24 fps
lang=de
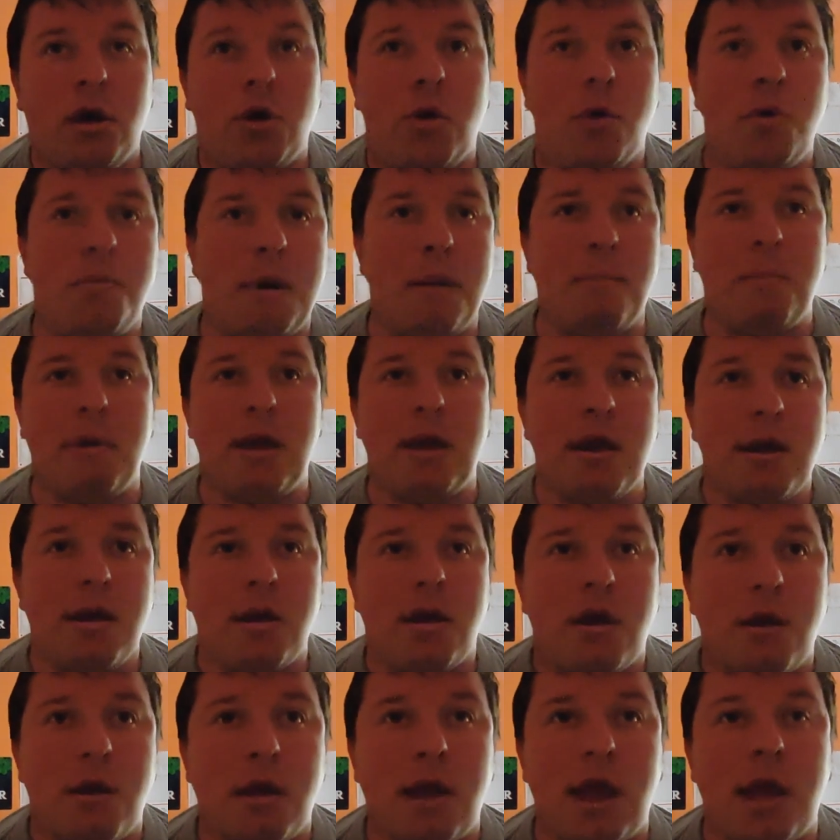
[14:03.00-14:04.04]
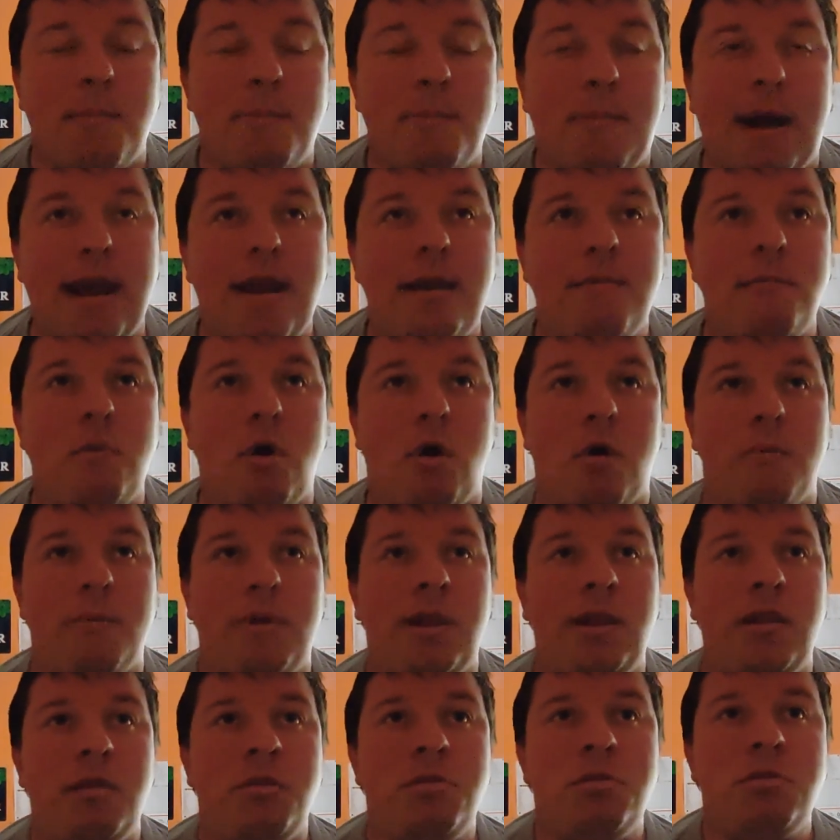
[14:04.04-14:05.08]
über in meinem
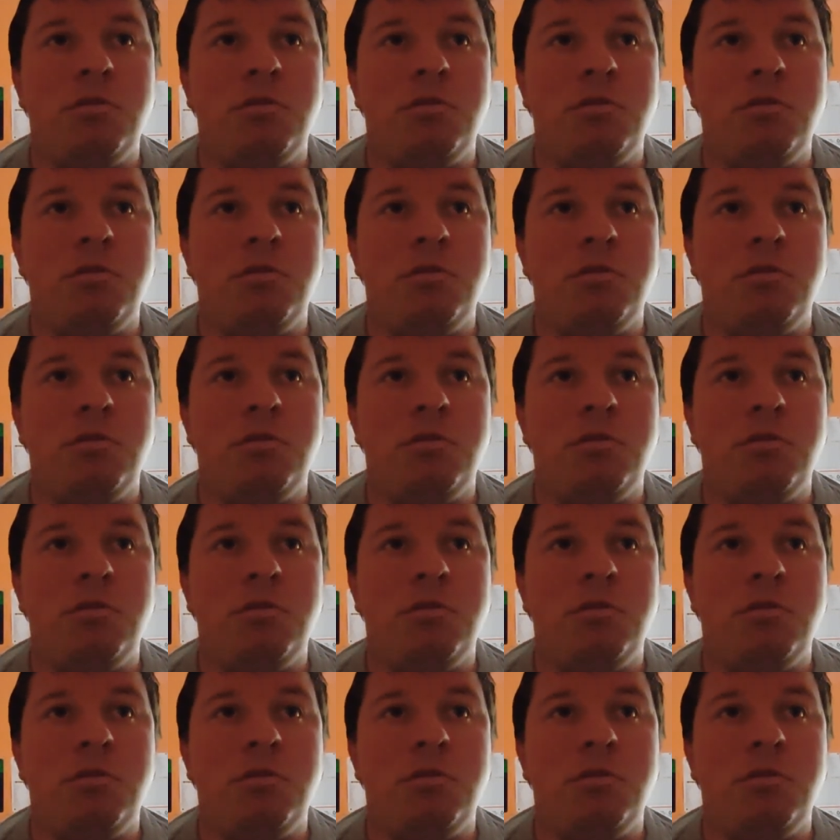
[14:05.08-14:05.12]
Namen